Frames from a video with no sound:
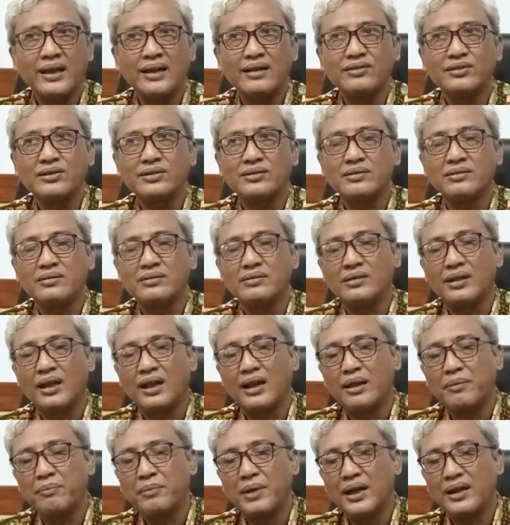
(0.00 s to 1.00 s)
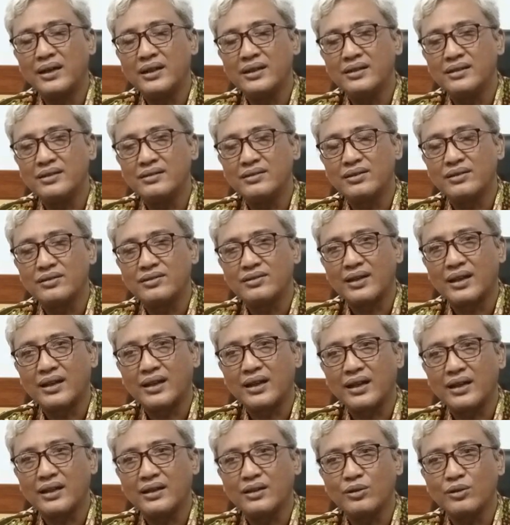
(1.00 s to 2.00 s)
yang dalam hal ini
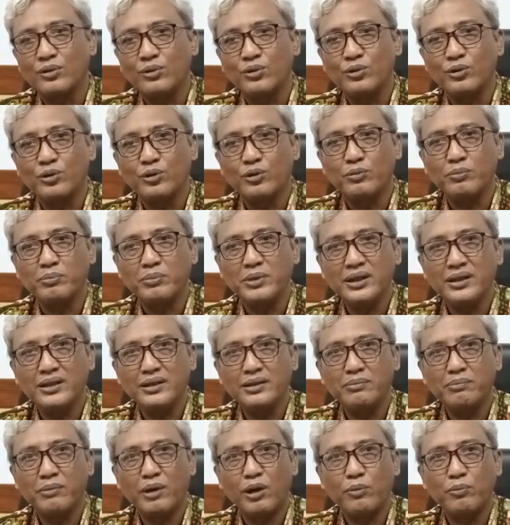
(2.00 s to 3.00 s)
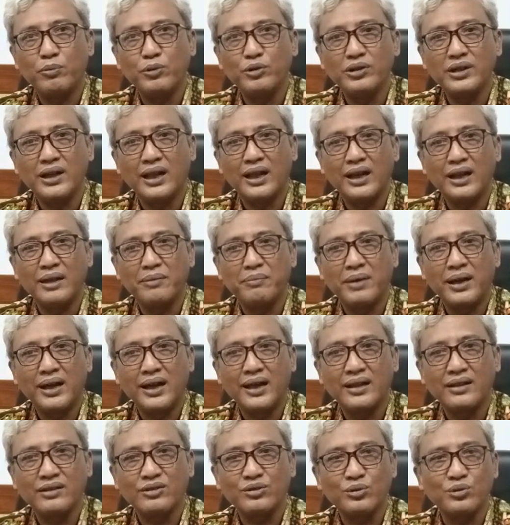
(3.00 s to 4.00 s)
secara ekonomi maupun dalam
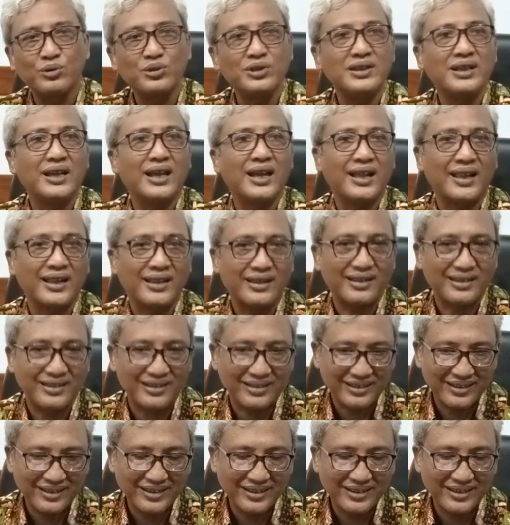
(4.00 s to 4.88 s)
hal sosial